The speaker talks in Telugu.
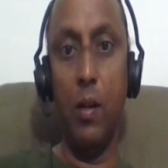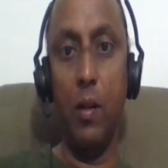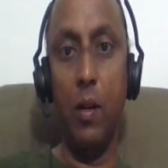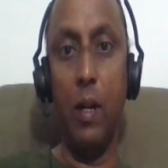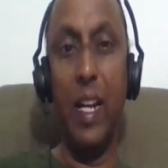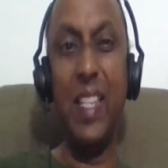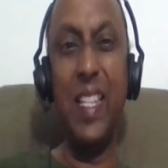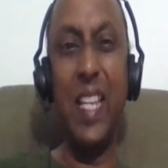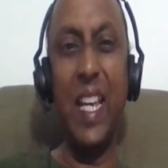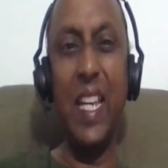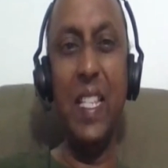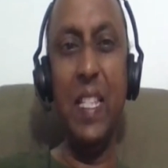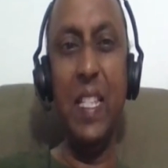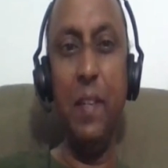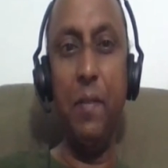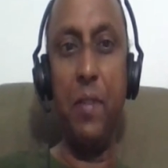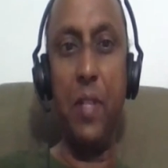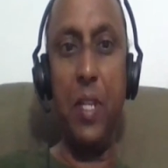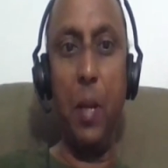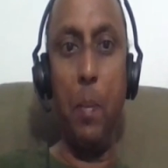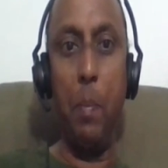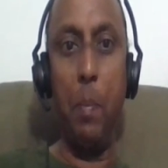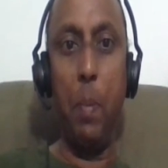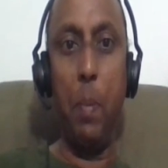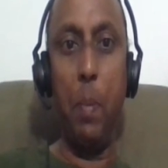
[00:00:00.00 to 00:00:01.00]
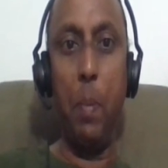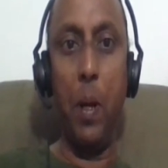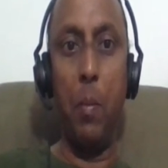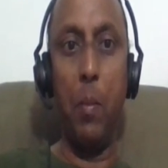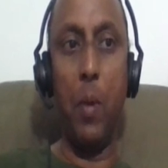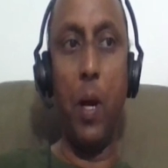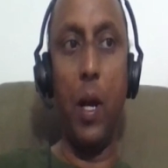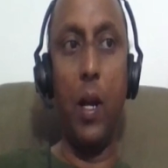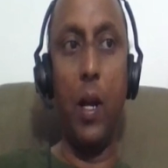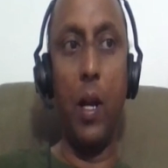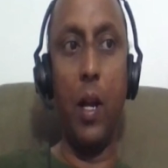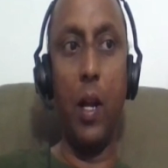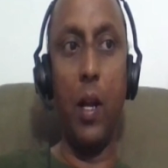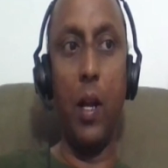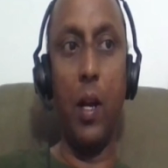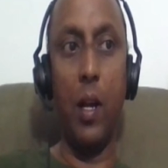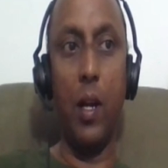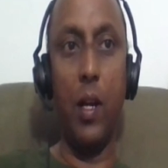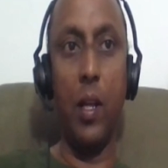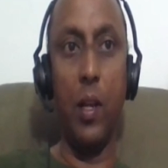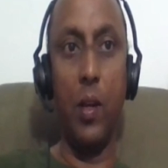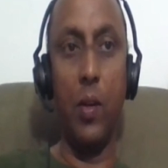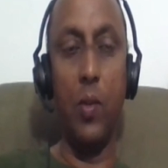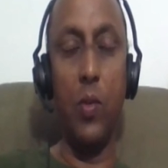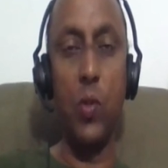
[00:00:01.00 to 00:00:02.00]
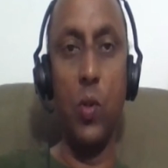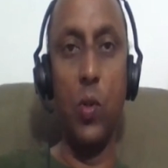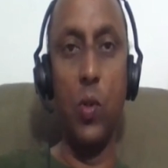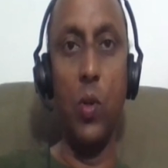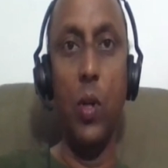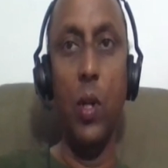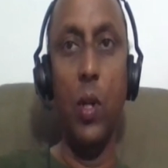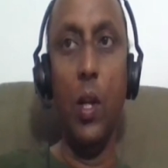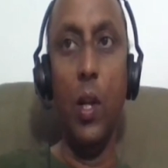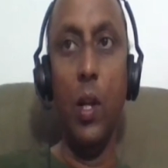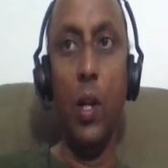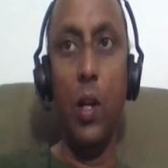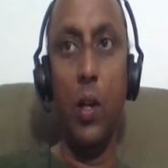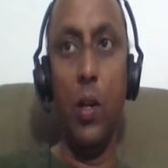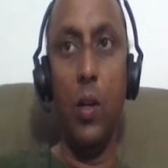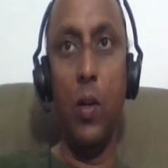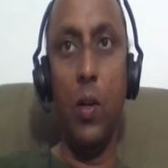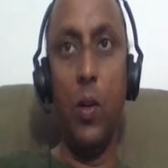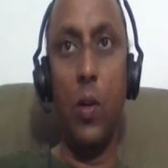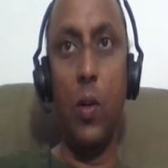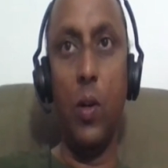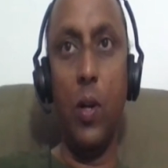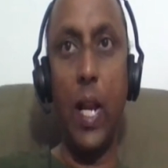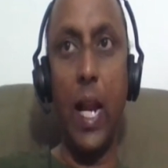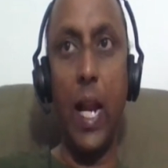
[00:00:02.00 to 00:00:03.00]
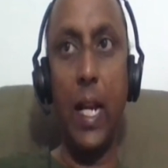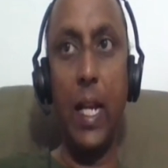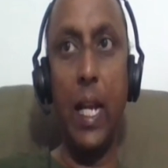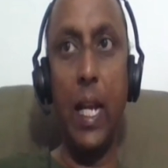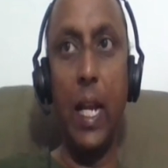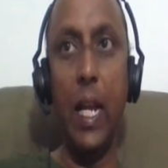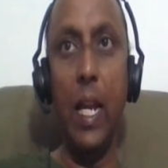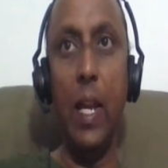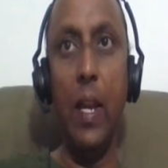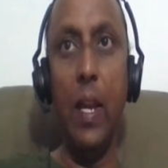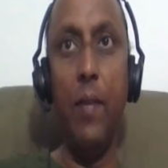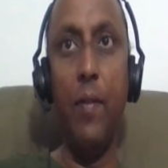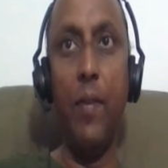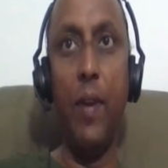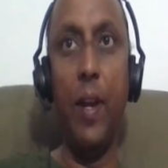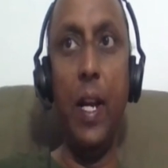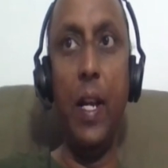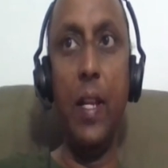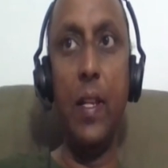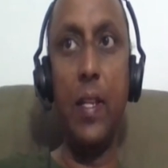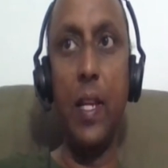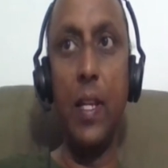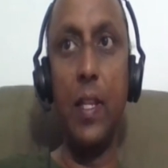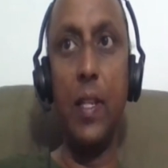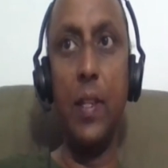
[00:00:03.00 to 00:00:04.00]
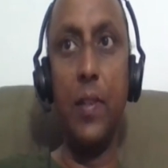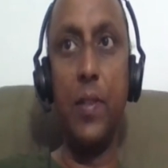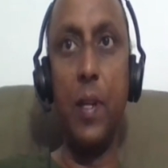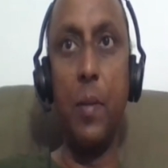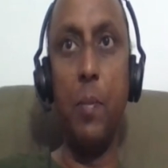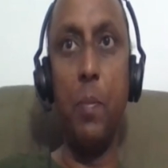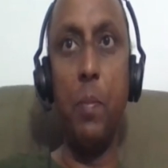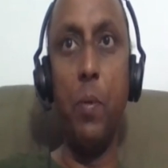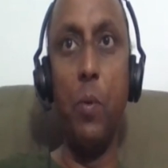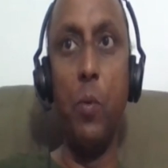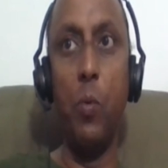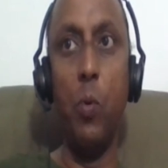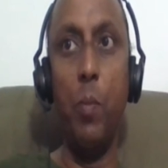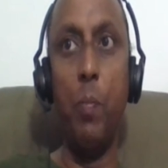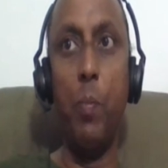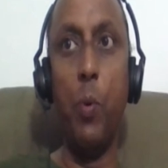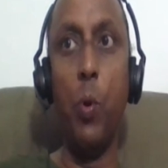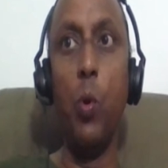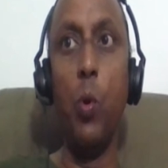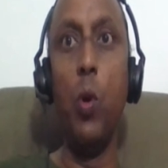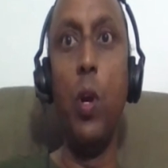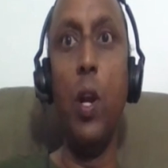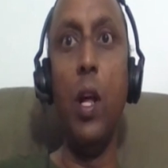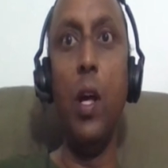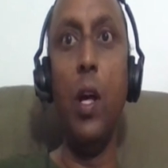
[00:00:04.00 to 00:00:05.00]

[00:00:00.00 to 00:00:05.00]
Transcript: డిసైజివ్ uh, స్టెప్ hmm. అని అంటారు సో టాక్టికలీ వెరీ డిసైజివ్ స్టెప్ ఇప్పుడున్న